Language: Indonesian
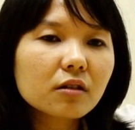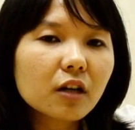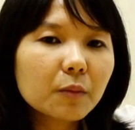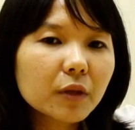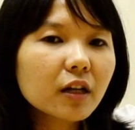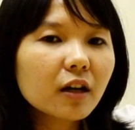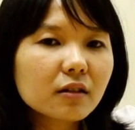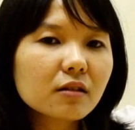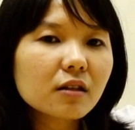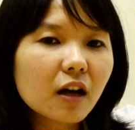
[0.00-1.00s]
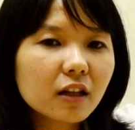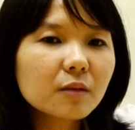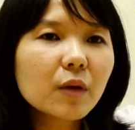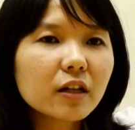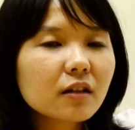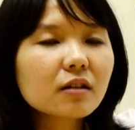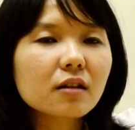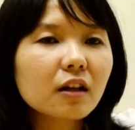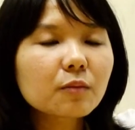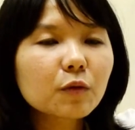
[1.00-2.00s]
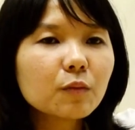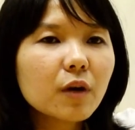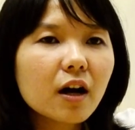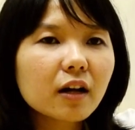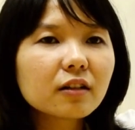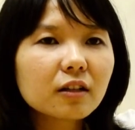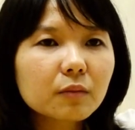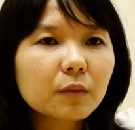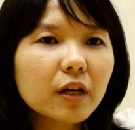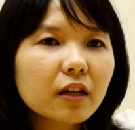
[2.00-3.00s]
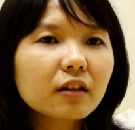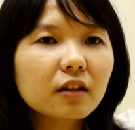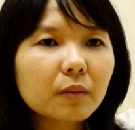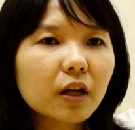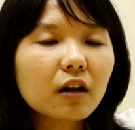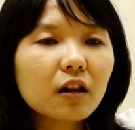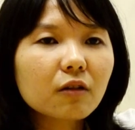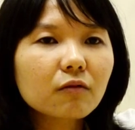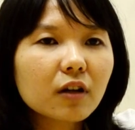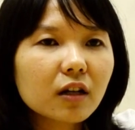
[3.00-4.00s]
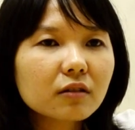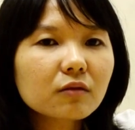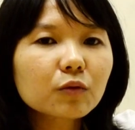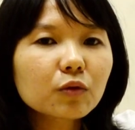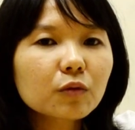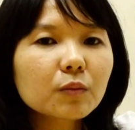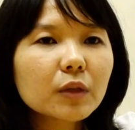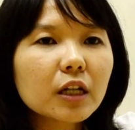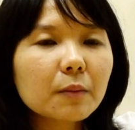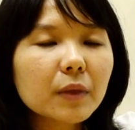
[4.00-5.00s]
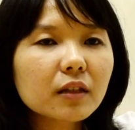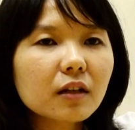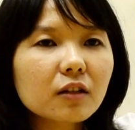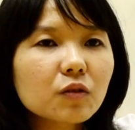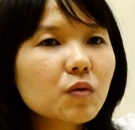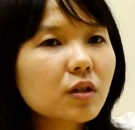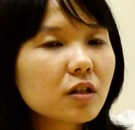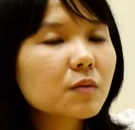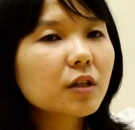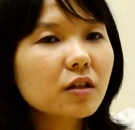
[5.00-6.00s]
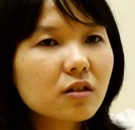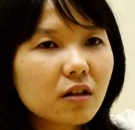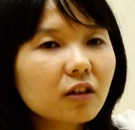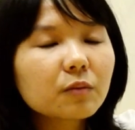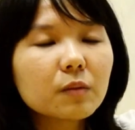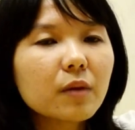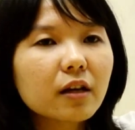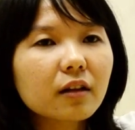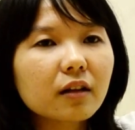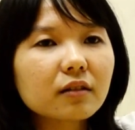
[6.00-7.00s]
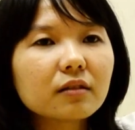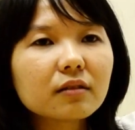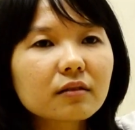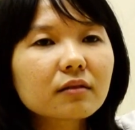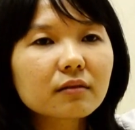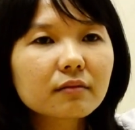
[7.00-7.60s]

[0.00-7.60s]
saya melihat sekali banyak sekali perubahan dan perbaikan yang mereka lakukan untuk mendapatkan user experience yang lebih baik lagi.